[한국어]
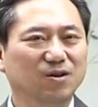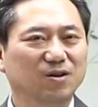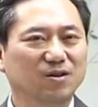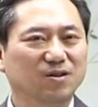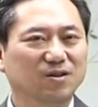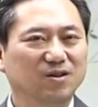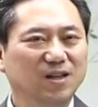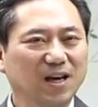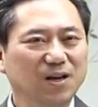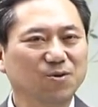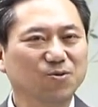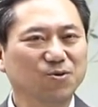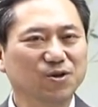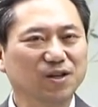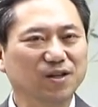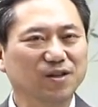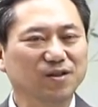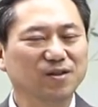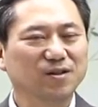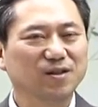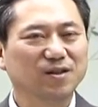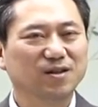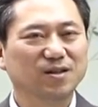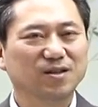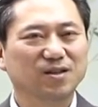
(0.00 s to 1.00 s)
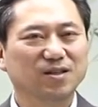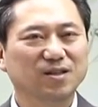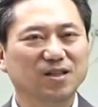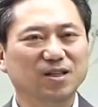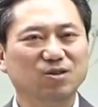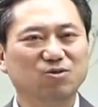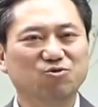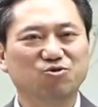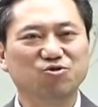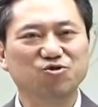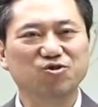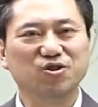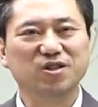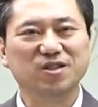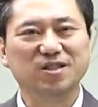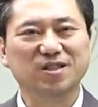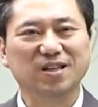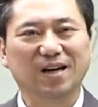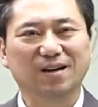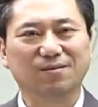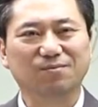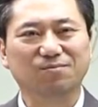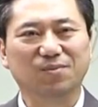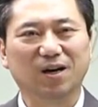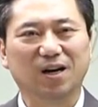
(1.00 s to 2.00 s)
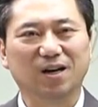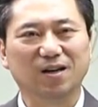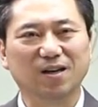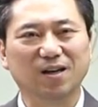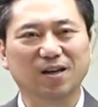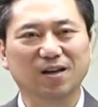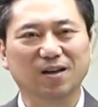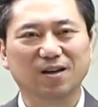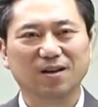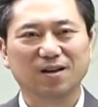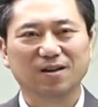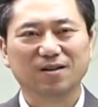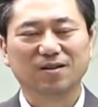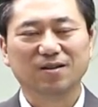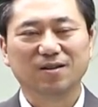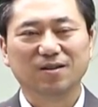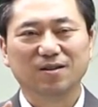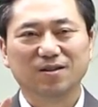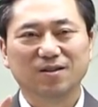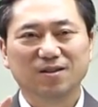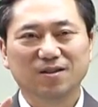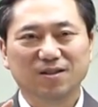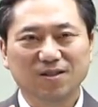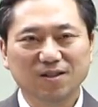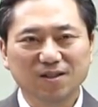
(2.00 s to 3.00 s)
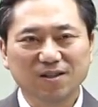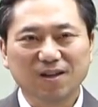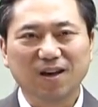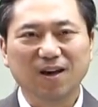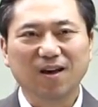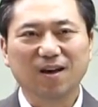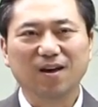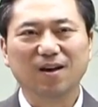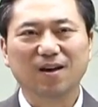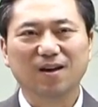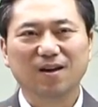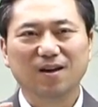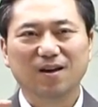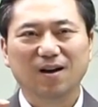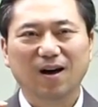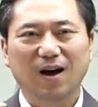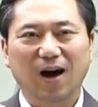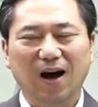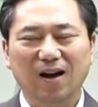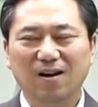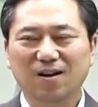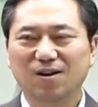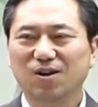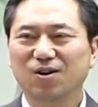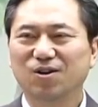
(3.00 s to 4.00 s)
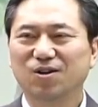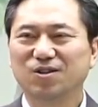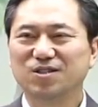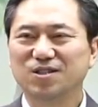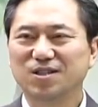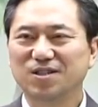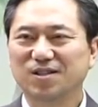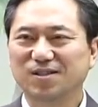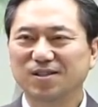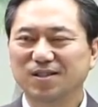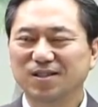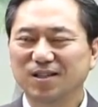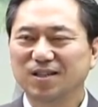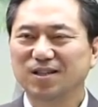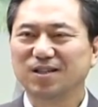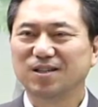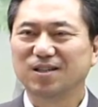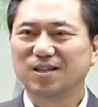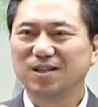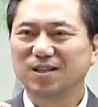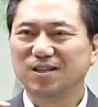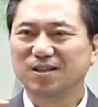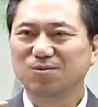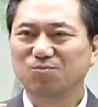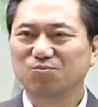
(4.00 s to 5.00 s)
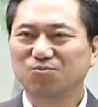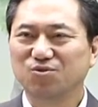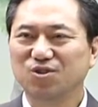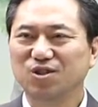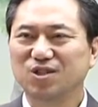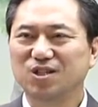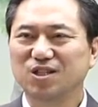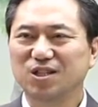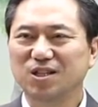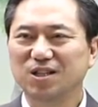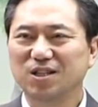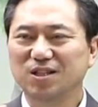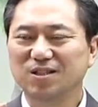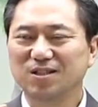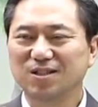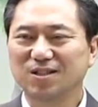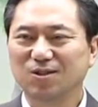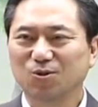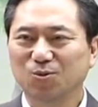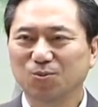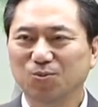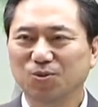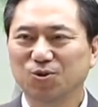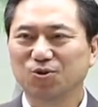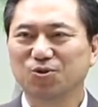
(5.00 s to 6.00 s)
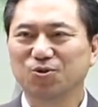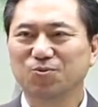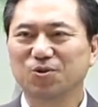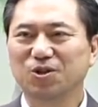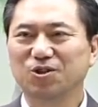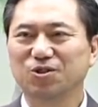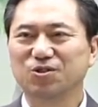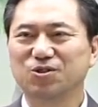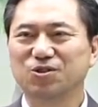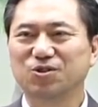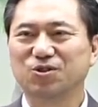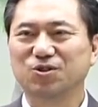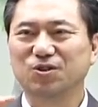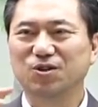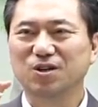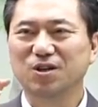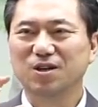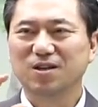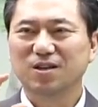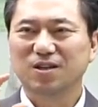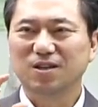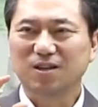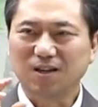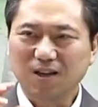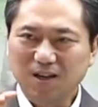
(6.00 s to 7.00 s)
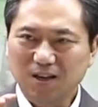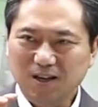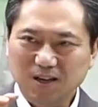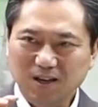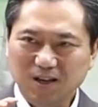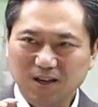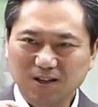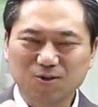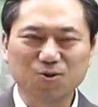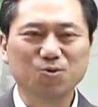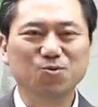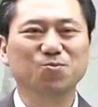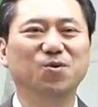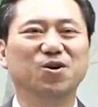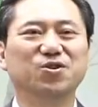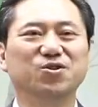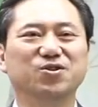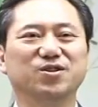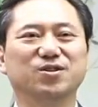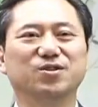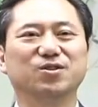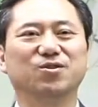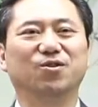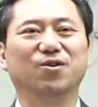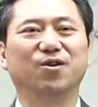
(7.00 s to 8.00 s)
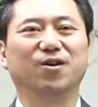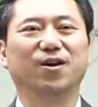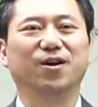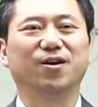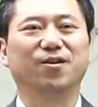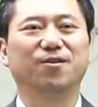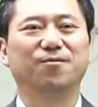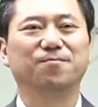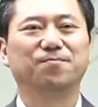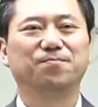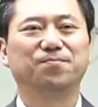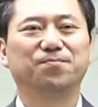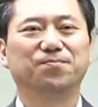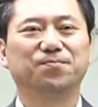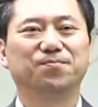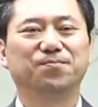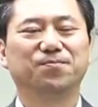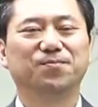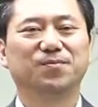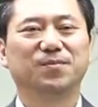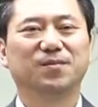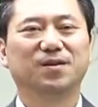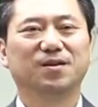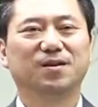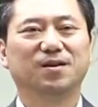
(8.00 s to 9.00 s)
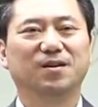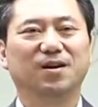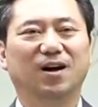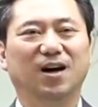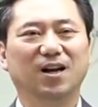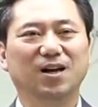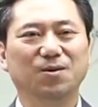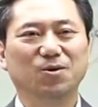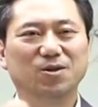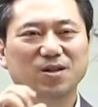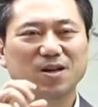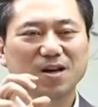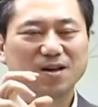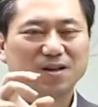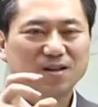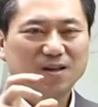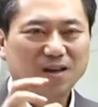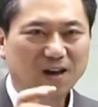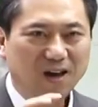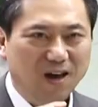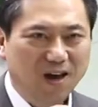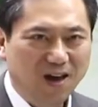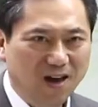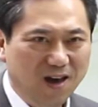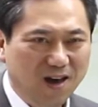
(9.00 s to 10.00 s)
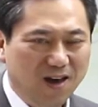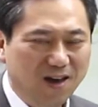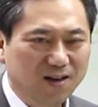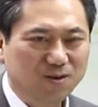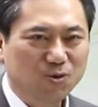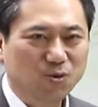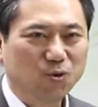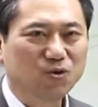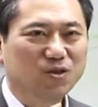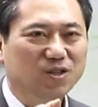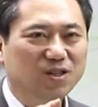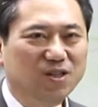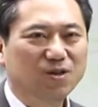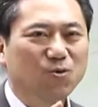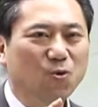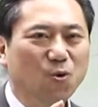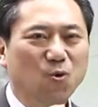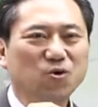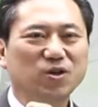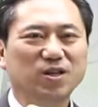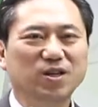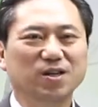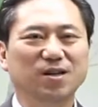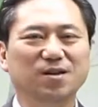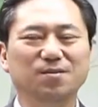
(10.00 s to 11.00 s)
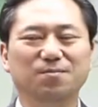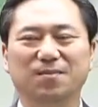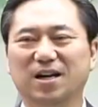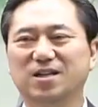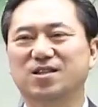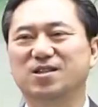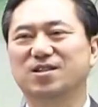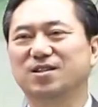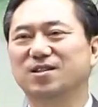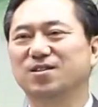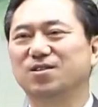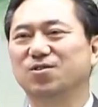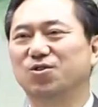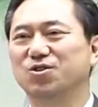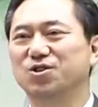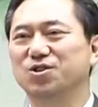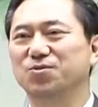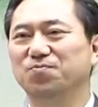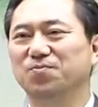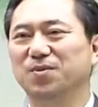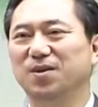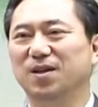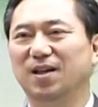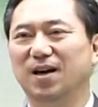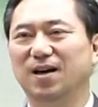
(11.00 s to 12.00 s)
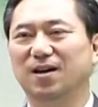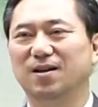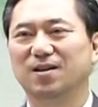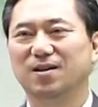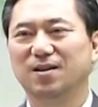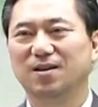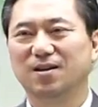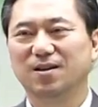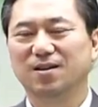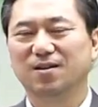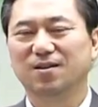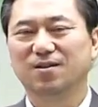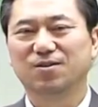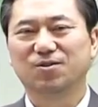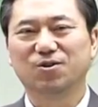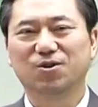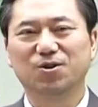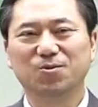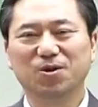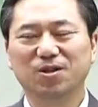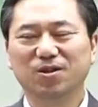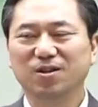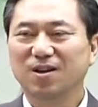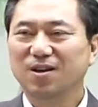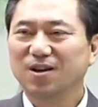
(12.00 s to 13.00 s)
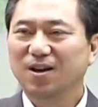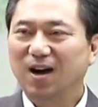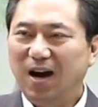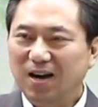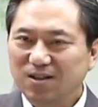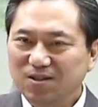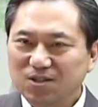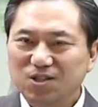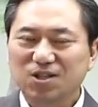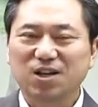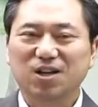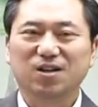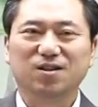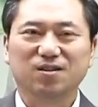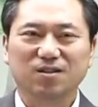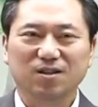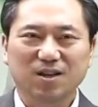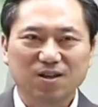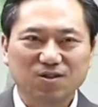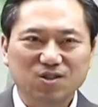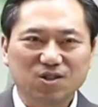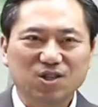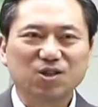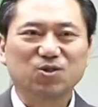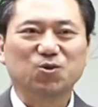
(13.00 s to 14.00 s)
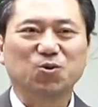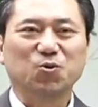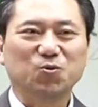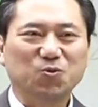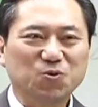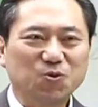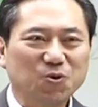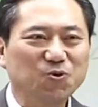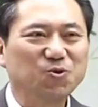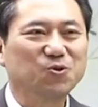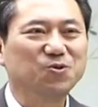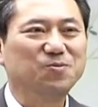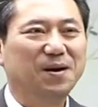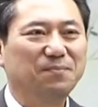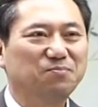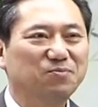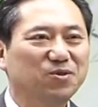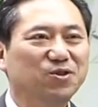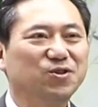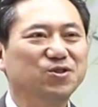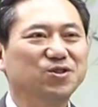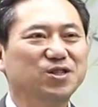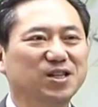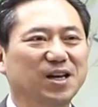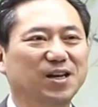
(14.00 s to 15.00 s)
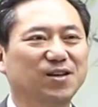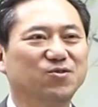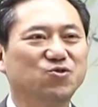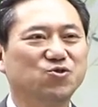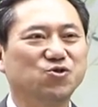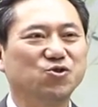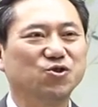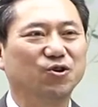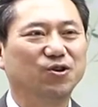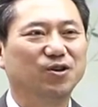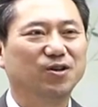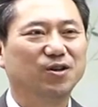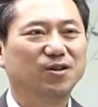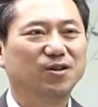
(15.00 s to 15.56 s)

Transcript: 때로는 이 주인 양반이 그게 알러지를 일으키는 물질인지도 모르면서 계속 먹는 거예요. 아니면 계속 그 공기를 마시는 것입니다. 그러면 항체는 지속적으로 만들어지겠죠.